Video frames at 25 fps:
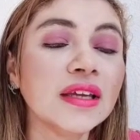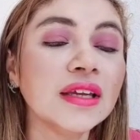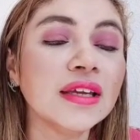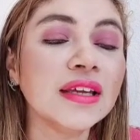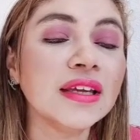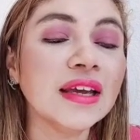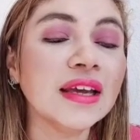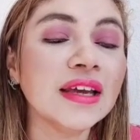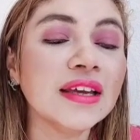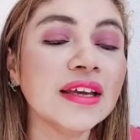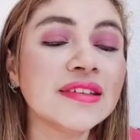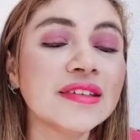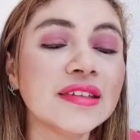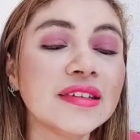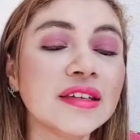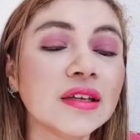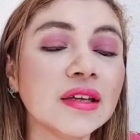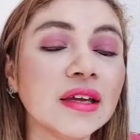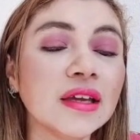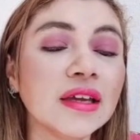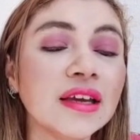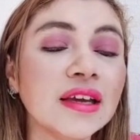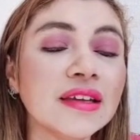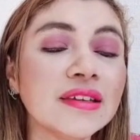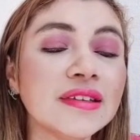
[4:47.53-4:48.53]
E
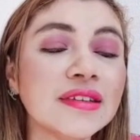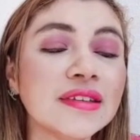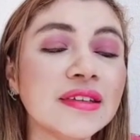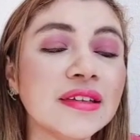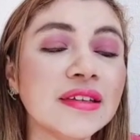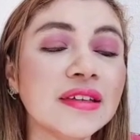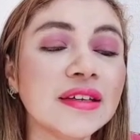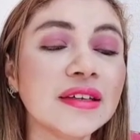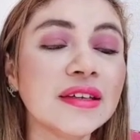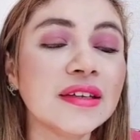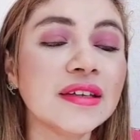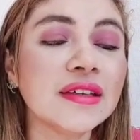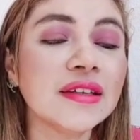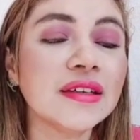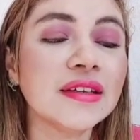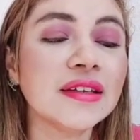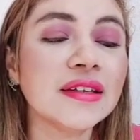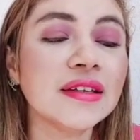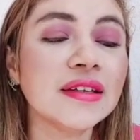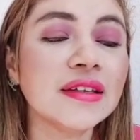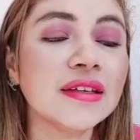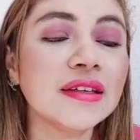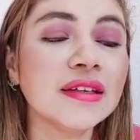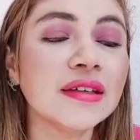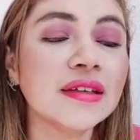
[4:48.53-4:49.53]
esse
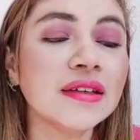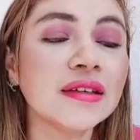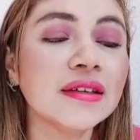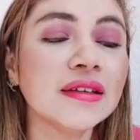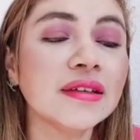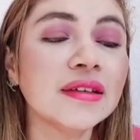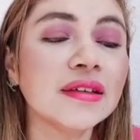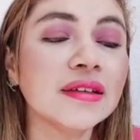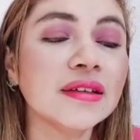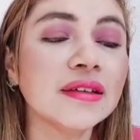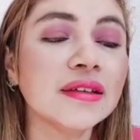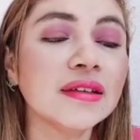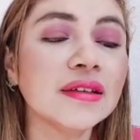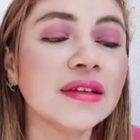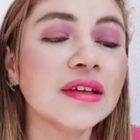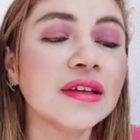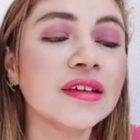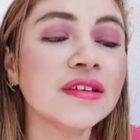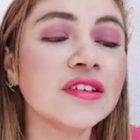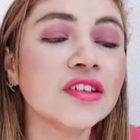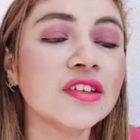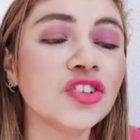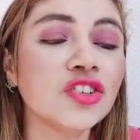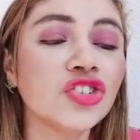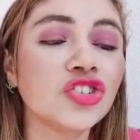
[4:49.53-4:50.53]
esse
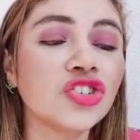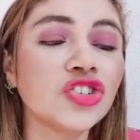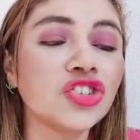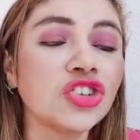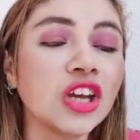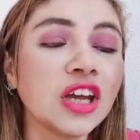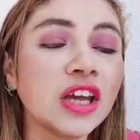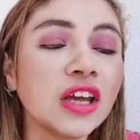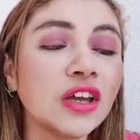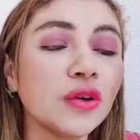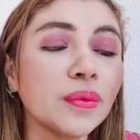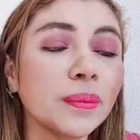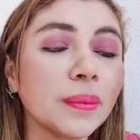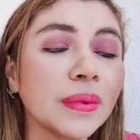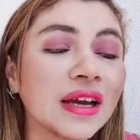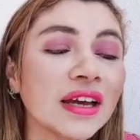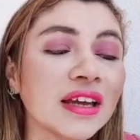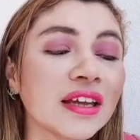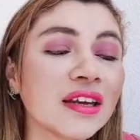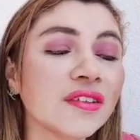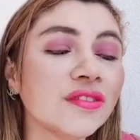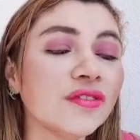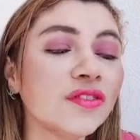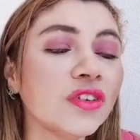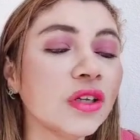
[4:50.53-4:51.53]
esse cheiro
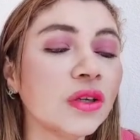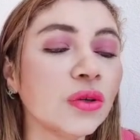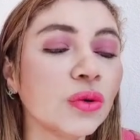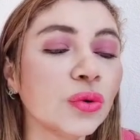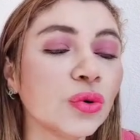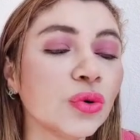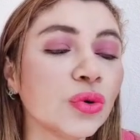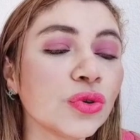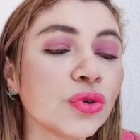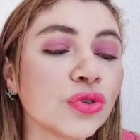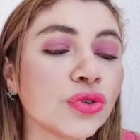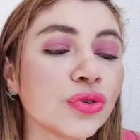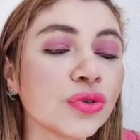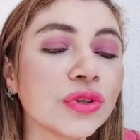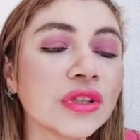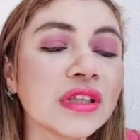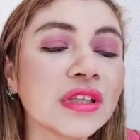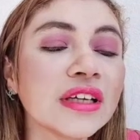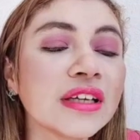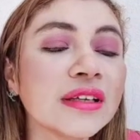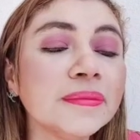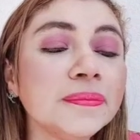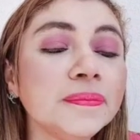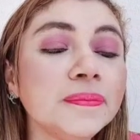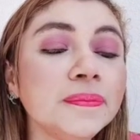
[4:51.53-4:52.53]
maravilhoso,
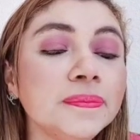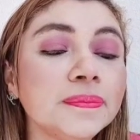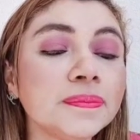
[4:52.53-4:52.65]
né?